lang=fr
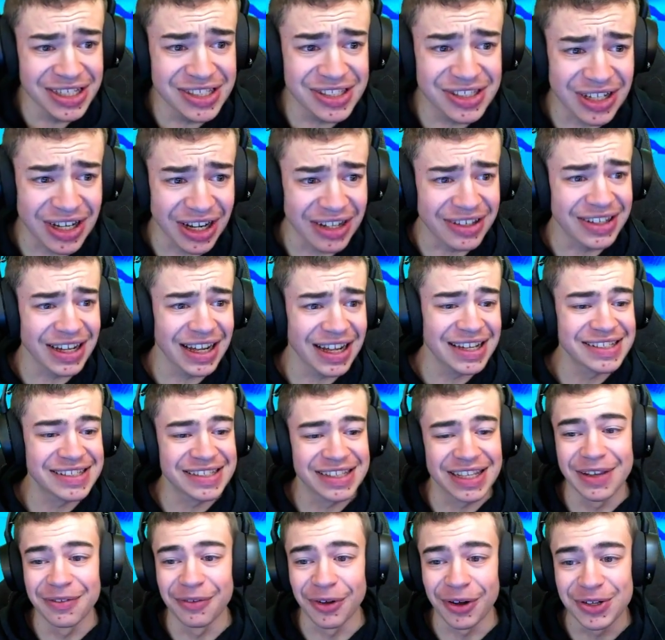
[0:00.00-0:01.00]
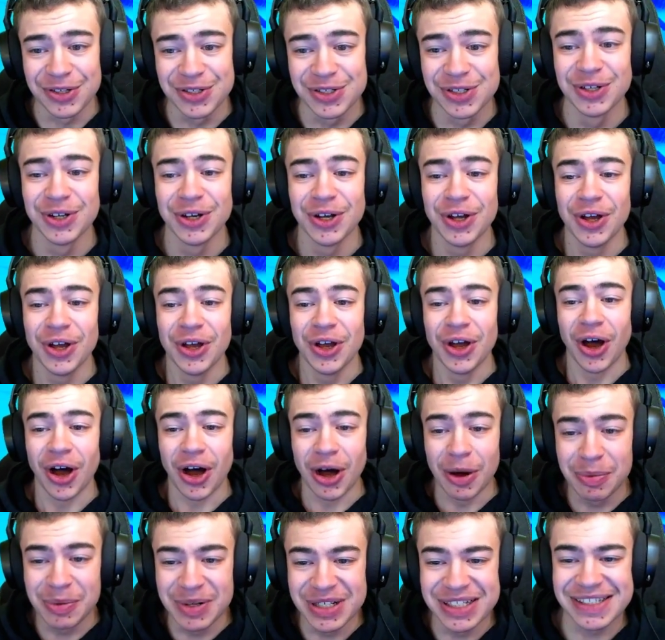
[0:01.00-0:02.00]
extraterrestre qui est vendu
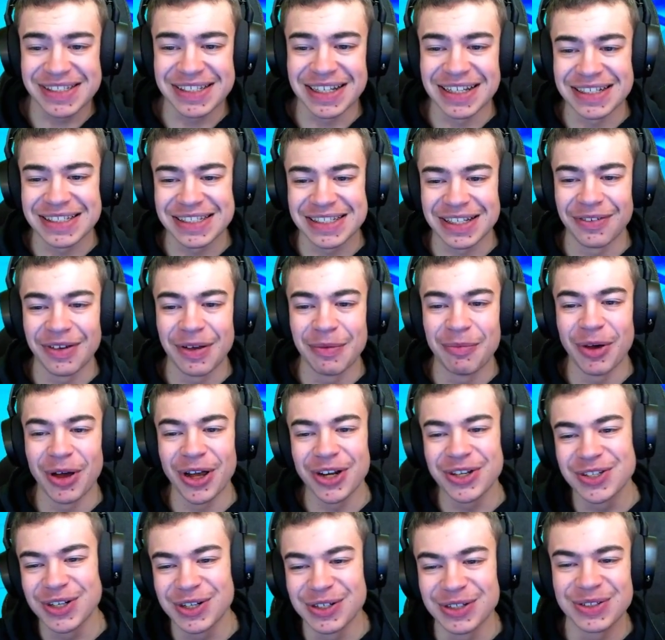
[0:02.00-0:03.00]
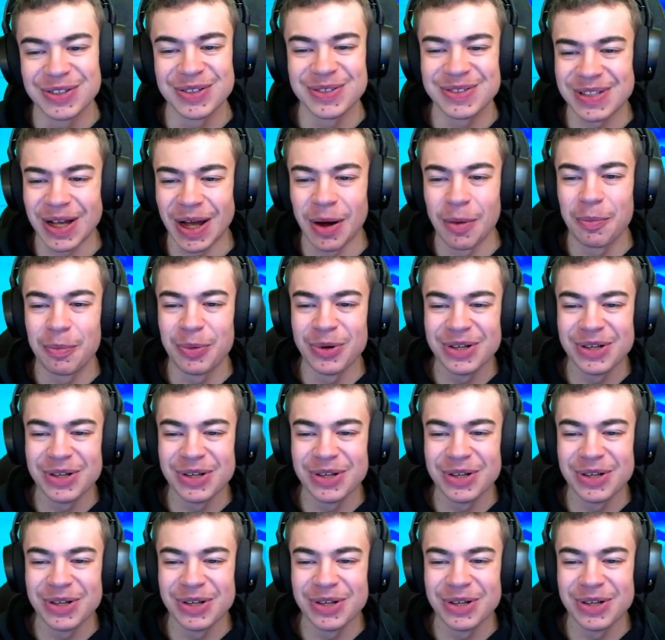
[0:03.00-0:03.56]
au prix de 500 bucks. Du coup tout ça